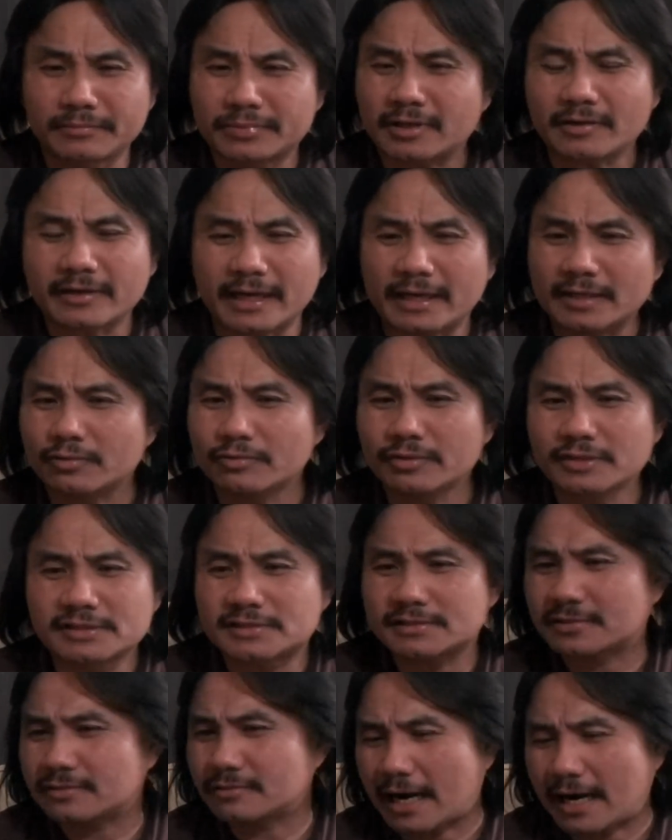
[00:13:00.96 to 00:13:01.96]
Có thể tôi
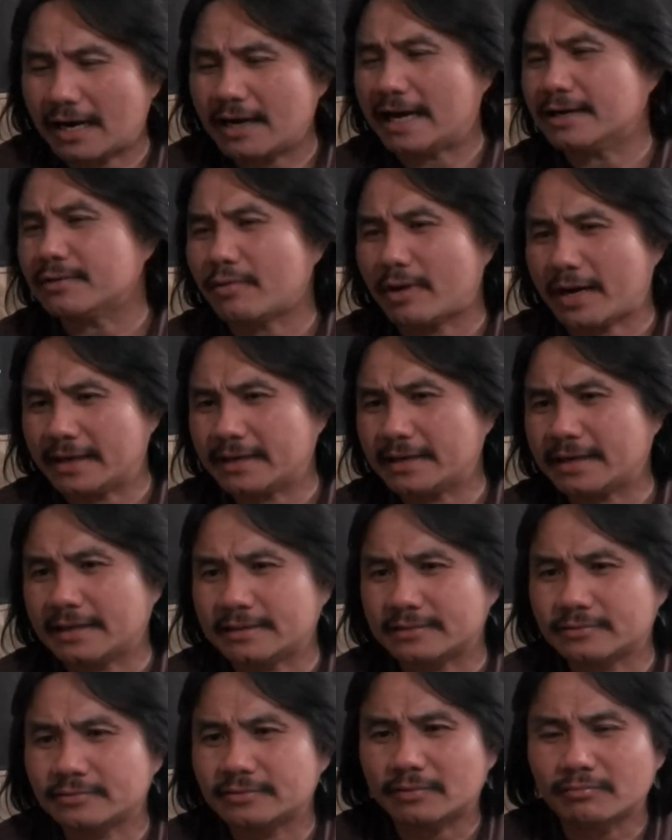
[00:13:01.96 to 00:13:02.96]
ở hải ngoại
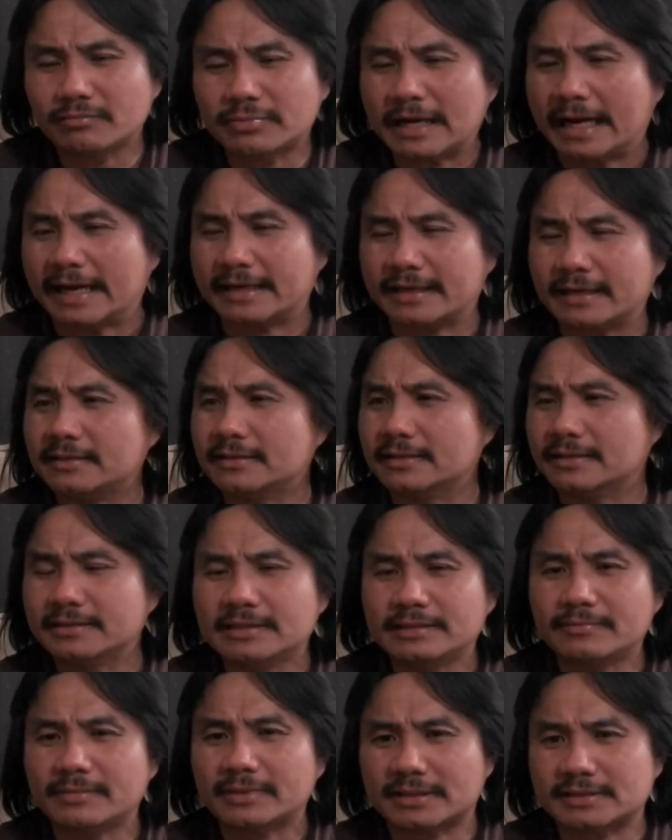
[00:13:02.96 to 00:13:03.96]
này tôi không cần đến nữa,
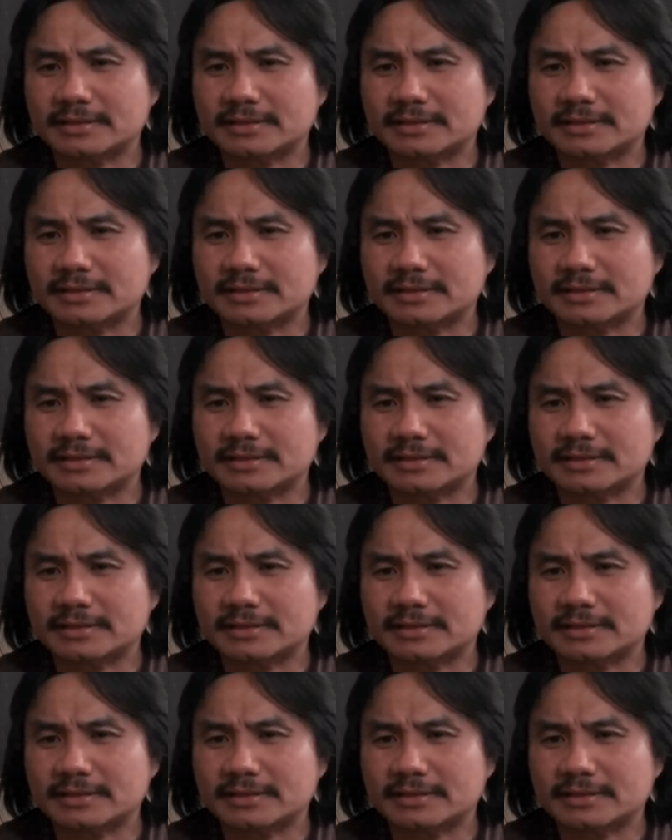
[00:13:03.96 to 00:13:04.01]
nhưng mà